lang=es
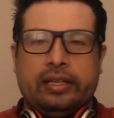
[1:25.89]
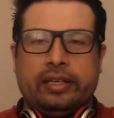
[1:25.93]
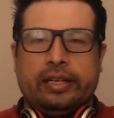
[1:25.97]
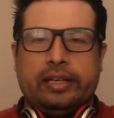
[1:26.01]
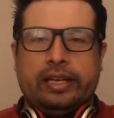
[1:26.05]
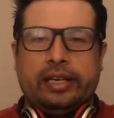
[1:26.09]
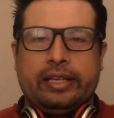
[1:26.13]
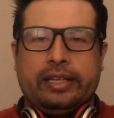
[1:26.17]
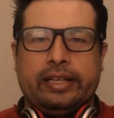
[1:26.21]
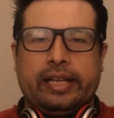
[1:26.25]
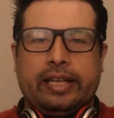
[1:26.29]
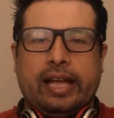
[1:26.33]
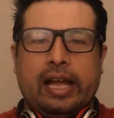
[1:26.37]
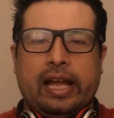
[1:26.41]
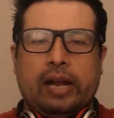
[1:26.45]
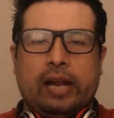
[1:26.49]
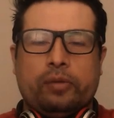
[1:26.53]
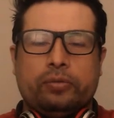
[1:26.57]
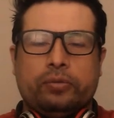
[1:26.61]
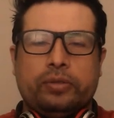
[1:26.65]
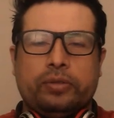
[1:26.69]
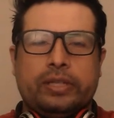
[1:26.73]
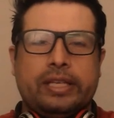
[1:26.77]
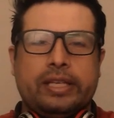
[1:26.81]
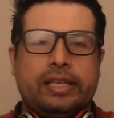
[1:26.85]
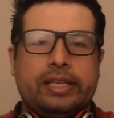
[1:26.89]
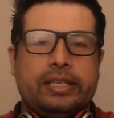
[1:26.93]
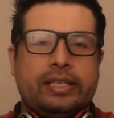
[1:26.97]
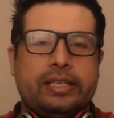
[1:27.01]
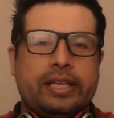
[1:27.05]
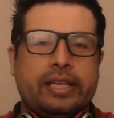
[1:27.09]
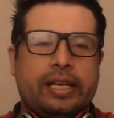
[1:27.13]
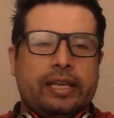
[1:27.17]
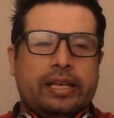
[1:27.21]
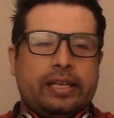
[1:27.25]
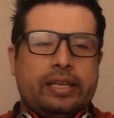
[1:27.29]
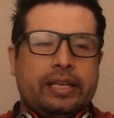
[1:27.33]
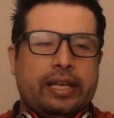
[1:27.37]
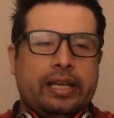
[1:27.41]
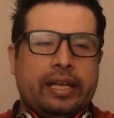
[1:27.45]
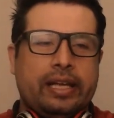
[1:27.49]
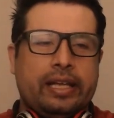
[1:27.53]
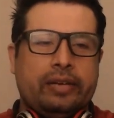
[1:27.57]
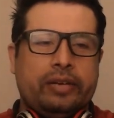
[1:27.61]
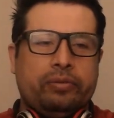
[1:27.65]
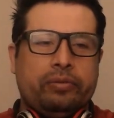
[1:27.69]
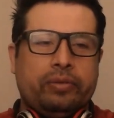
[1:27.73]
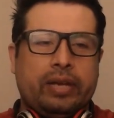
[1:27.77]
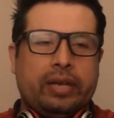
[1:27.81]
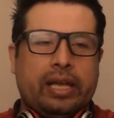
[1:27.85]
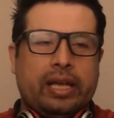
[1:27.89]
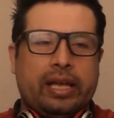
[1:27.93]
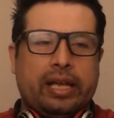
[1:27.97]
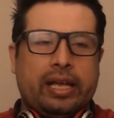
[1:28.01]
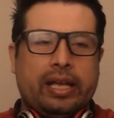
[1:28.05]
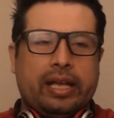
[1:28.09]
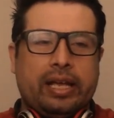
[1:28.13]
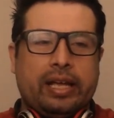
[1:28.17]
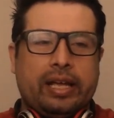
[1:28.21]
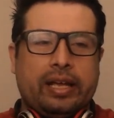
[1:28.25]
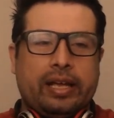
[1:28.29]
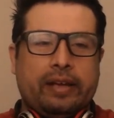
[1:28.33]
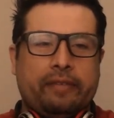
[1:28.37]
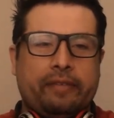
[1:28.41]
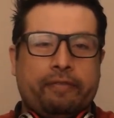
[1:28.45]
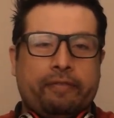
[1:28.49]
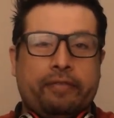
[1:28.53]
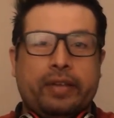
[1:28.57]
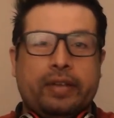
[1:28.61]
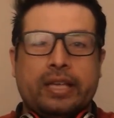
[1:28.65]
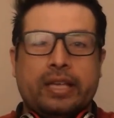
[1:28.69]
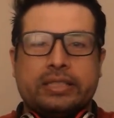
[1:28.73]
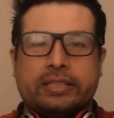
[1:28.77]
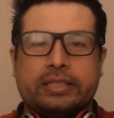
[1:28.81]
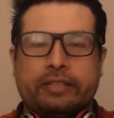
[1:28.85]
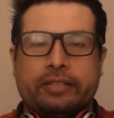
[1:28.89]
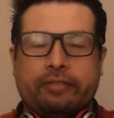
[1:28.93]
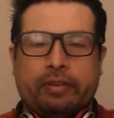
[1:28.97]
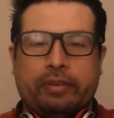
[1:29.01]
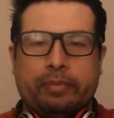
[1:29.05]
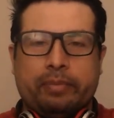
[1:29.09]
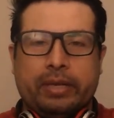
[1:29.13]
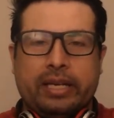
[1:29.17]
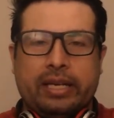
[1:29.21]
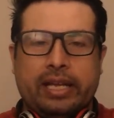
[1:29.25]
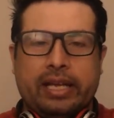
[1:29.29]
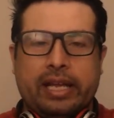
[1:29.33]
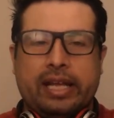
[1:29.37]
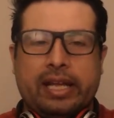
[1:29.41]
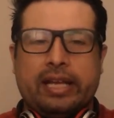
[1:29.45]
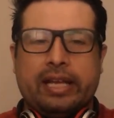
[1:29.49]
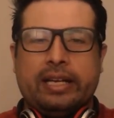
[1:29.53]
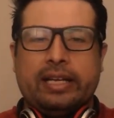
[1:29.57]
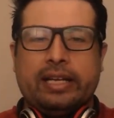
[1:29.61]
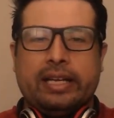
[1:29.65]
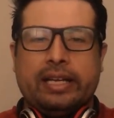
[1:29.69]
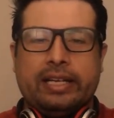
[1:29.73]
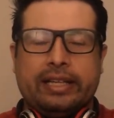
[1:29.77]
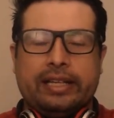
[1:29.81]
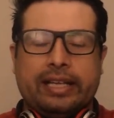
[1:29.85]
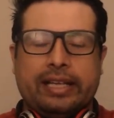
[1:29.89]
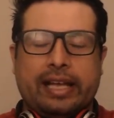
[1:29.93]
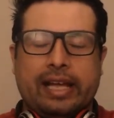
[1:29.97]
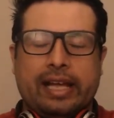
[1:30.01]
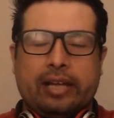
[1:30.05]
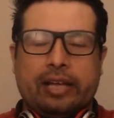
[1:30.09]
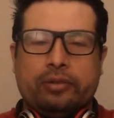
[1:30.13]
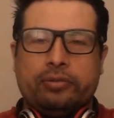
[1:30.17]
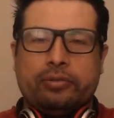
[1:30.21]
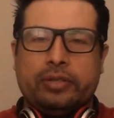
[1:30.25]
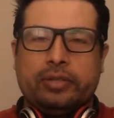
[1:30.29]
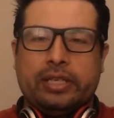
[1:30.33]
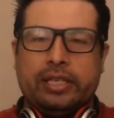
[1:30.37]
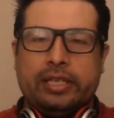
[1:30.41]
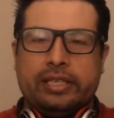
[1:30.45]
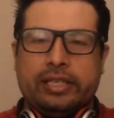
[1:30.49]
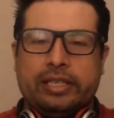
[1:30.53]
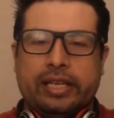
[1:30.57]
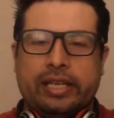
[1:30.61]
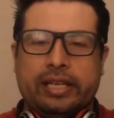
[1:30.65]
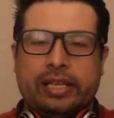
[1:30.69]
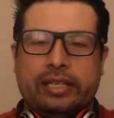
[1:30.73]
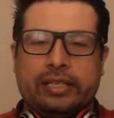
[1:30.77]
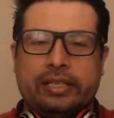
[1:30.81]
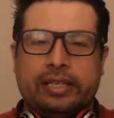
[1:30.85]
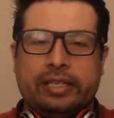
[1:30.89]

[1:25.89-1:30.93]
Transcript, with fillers: criticar a un DJ en una fiesta familiar, criticar a un DJ